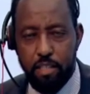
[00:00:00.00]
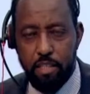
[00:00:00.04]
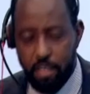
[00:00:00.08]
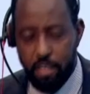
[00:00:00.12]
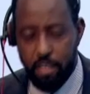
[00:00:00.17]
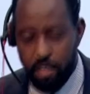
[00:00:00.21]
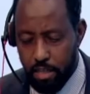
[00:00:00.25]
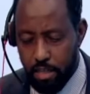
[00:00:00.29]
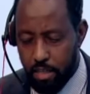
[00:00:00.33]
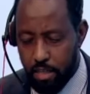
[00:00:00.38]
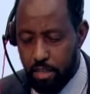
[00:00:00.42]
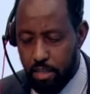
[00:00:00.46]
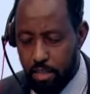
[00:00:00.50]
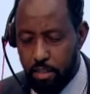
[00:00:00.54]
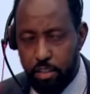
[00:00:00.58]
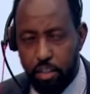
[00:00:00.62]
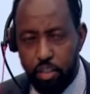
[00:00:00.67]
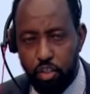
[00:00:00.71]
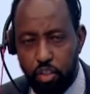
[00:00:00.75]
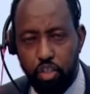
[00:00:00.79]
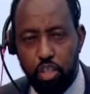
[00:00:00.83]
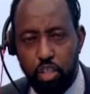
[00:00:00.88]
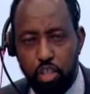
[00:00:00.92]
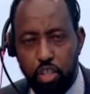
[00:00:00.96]

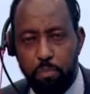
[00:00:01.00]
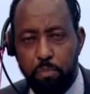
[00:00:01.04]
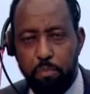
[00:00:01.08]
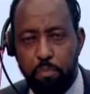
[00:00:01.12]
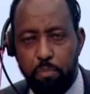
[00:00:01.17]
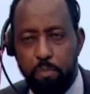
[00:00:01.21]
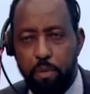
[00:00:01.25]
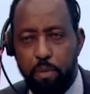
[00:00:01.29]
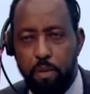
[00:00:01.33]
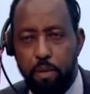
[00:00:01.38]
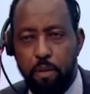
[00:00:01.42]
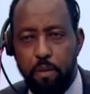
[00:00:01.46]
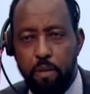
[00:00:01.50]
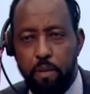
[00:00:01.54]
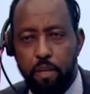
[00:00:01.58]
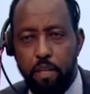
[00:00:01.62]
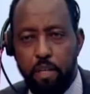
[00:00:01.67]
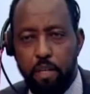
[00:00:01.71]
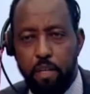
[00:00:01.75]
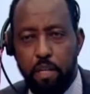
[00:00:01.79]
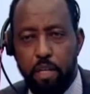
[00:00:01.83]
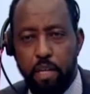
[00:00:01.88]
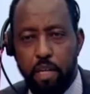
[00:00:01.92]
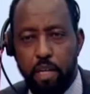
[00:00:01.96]
assument leurs
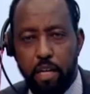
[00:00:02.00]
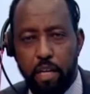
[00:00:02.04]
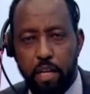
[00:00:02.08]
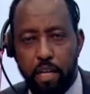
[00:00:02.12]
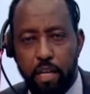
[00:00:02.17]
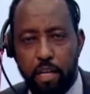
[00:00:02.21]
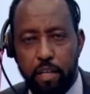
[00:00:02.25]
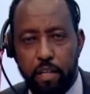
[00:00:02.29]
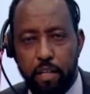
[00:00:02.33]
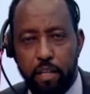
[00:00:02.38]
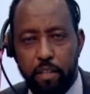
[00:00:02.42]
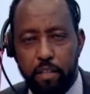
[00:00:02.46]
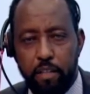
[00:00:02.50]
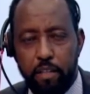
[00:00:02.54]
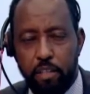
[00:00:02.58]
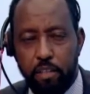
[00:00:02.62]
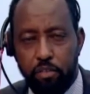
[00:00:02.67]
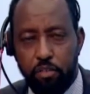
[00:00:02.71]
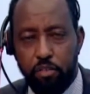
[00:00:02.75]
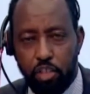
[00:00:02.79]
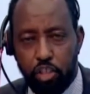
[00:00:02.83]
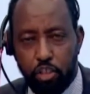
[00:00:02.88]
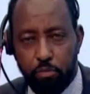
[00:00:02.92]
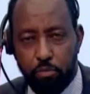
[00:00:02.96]
obligations
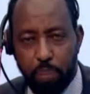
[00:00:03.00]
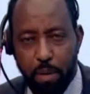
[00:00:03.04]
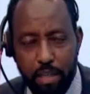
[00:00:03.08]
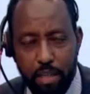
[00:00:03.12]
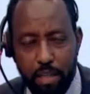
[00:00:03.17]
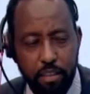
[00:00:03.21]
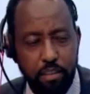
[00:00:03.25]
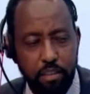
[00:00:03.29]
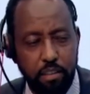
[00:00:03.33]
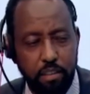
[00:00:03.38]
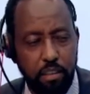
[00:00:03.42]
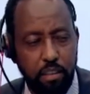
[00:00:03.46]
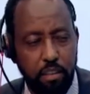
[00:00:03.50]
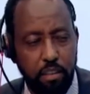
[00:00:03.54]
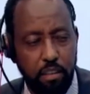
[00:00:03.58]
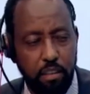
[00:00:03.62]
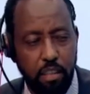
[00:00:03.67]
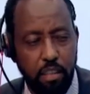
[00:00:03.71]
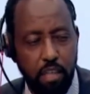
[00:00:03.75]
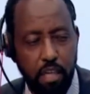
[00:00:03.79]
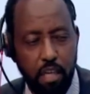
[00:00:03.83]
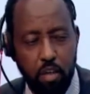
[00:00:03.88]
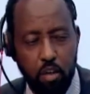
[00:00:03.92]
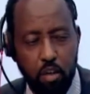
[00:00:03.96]
pour
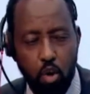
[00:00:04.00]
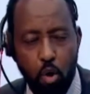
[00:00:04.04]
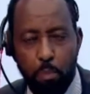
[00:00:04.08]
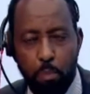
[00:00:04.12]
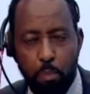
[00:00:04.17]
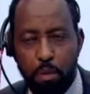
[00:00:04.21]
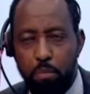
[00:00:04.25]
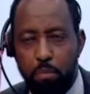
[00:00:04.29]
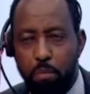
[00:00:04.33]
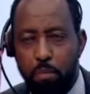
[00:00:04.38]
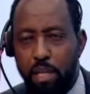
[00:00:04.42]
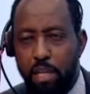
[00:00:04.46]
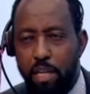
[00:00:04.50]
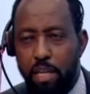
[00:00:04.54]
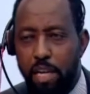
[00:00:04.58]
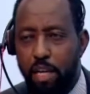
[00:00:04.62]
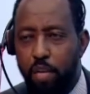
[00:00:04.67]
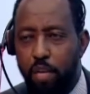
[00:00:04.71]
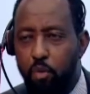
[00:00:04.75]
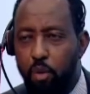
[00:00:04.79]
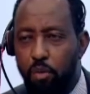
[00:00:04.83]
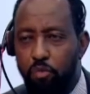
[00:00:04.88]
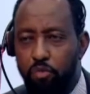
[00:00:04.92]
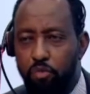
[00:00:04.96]
élire
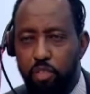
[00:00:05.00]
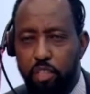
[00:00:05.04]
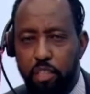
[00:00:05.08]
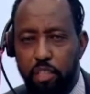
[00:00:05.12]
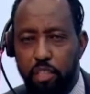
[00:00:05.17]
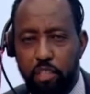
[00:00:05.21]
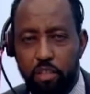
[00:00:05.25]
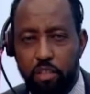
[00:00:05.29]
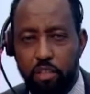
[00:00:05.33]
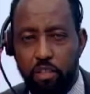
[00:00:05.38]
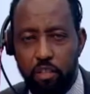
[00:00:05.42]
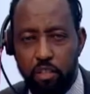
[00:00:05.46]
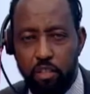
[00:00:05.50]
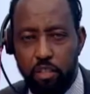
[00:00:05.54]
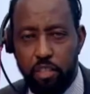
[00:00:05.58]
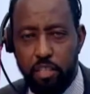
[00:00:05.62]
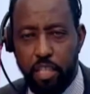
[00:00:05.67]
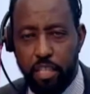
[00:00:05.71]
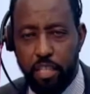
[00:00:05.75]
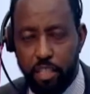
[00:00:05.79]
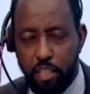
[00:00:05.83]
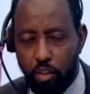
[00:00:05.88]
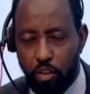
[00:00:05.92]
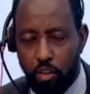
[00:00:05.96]
leurs
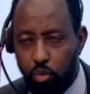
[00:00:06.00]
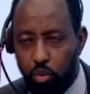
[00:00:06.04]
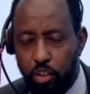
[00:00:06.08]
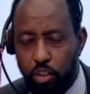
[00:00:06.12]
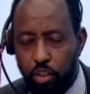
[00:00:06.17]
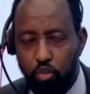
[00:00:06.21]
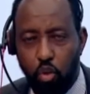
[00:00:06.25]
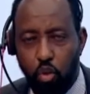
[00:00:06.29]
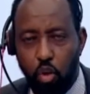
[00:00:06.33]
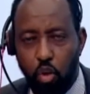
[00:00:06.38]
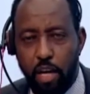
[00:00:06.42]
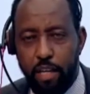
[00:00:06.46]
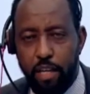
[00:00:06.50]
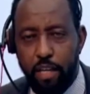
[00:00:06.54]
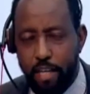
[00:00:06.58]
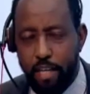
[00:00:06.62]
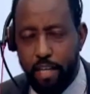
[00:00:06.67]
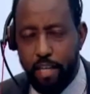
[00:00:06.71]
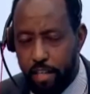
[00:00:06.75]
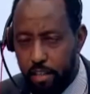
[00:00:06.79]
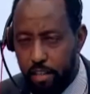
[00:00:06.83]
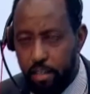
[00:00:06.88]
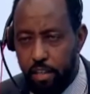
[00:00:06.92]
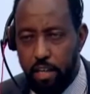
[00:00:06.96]
euh, dirigeants de
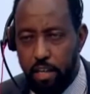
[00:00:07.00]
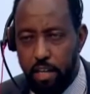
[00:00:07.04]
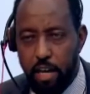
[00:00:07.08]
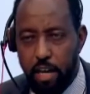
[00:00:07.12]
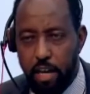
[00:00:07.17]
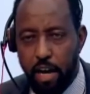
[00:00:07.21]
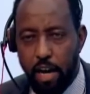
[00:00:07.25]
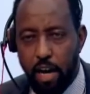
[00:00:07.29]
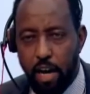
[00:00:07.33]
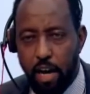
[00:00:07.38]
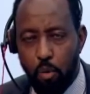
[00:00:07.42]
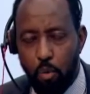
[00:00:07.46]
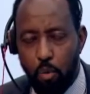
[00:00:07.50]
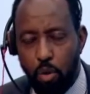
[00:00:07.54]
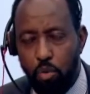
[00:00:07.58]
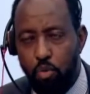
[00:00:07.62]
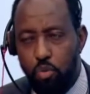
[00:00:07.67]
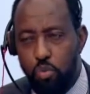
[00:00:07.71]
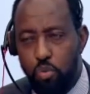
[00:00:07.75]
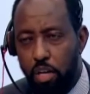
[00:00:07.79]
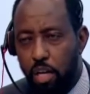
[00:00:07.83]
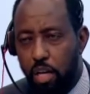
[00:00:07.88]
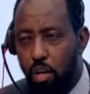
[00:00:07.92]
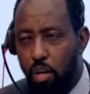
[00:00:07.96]
manière euh, transparente
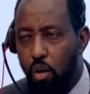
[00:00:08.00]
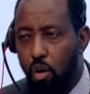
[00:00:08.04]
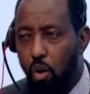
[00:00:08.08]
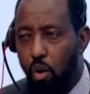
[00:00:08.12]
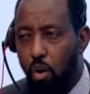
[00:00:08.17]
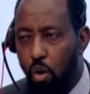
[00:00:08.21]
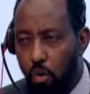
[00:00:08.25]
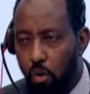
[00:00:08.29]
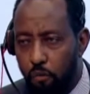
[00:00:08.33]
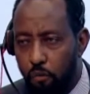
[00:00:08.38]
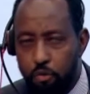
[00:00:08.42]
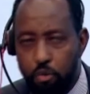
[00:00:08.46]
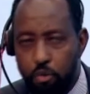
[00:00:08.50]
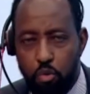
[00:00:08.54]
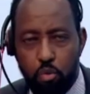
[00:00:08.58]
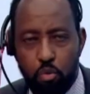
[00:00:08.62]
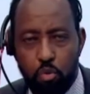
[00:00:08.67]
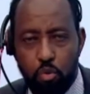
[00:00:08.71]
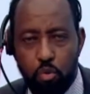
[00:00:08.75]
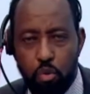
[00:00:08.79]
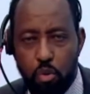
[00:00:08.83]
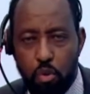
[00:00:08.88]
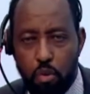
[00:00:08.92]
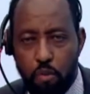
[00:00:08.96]
et ouverte, comme vous l'avez
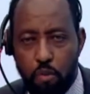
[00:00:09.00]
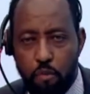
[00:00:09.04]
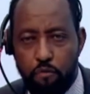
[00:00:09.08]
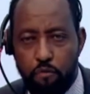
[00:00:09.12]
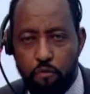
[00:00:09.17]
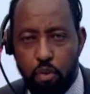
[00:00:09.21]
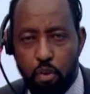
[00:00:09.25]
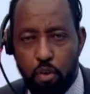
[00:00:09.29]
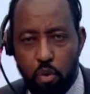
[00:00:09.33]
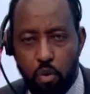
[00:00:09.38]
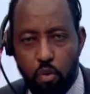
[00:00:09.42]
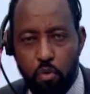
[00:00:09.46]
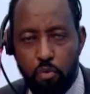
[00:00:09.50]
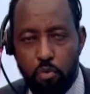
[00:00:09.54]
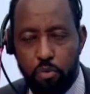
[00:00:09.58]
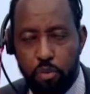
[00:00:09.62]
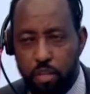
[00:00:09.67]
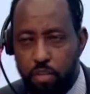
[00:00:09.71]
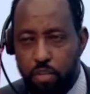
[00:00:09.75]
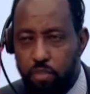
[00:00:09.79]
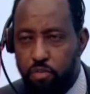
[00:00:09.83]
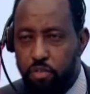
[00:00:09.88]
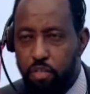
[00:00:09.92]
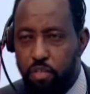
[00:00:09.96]
vu aujourd'hui.
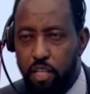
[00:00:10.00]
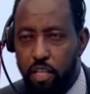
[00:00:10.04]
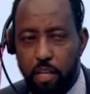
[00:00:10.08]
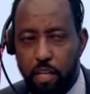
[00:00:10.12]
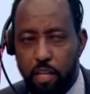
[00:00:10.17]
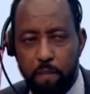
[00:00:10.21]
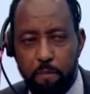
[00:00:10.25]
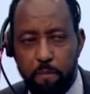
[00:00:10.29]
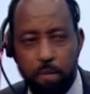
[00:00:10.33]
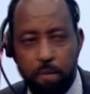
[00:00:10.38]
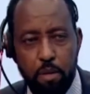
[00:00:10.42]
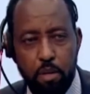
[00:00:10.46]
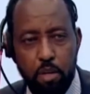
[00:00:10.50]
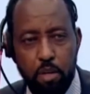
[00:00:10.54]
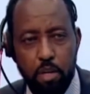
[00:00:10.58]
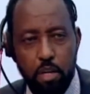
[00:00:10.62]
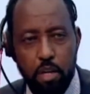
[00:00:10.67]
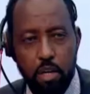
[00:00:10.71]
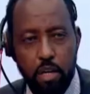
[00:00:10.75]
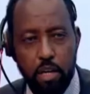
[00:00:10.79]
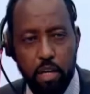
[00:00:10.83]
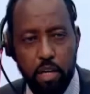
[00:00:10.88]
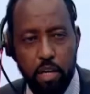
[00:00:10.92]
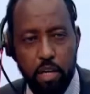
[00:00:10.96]
Et encore une fois, je
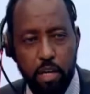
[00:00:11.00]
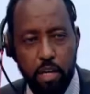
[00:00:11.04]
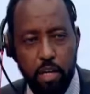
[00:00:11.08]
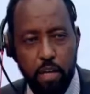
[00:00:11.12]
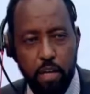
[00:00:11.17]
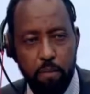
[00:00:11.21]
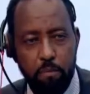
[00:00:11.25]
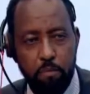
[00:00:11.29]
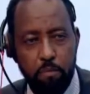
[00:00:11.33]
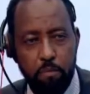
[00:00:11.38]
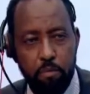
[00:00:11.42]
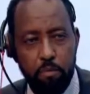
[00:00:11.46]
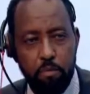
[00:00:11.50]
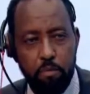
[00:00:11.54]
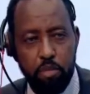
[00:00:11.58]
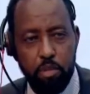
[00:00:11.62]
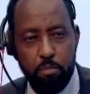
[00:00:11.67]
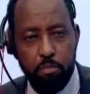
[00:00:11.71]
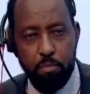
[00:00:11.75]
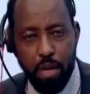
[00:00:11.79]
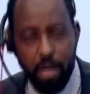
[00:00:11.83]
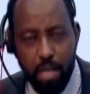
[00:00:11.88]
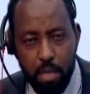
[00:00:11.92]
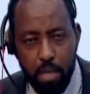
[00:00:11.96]
voudrais tous vous
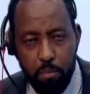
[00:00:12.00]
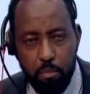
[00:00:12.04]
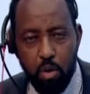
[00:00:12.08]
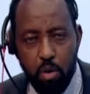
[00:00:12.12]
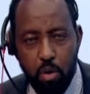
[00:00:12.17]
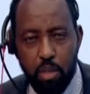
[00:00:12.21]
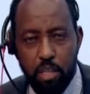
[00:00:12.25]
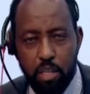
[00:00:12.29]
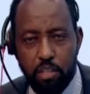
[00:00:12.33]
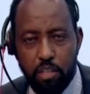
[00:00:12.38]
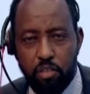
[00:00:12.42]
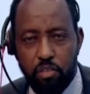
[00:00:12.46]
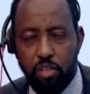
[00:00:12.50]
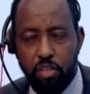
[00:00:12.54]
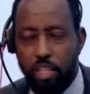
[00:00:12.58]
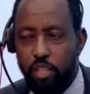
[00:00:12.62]
remercier